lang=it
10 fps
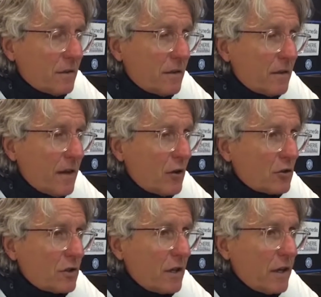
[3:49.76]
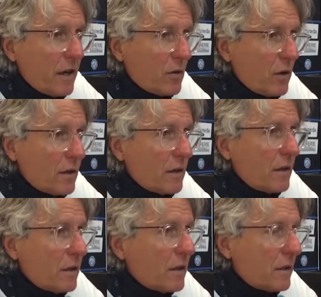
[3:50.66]
la nostra idea è quella
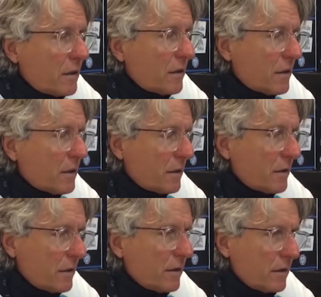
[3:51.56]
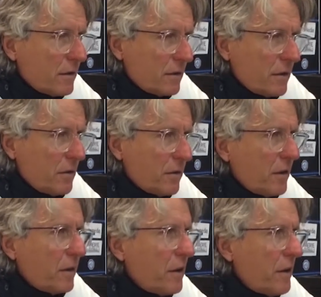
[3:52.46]
di, di,
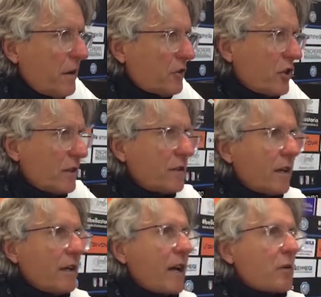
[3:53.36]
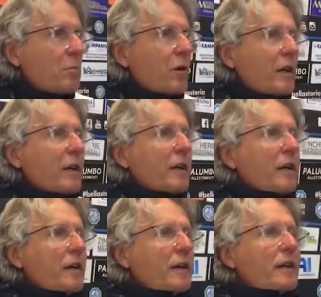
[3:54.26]
di centellinare un po'
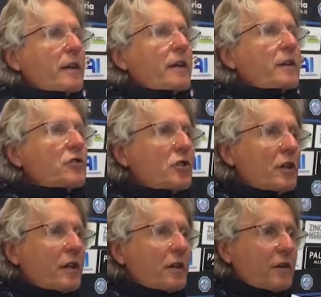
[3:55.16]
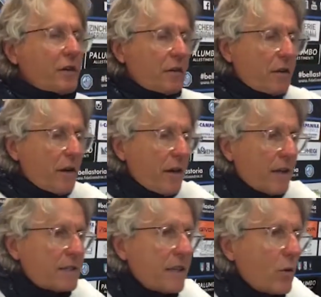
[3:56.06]
le, le, energie,
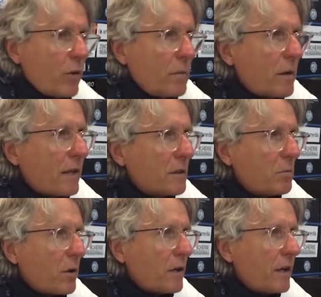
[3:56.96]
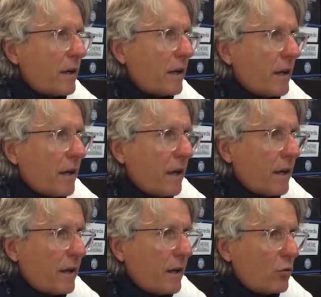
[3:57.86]
essere equilibrati un po' nelle,
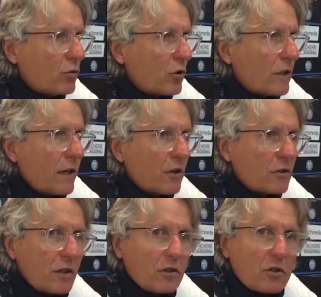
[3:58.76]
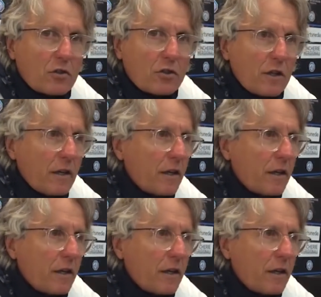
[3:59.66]
nell'uso delle nostre risorse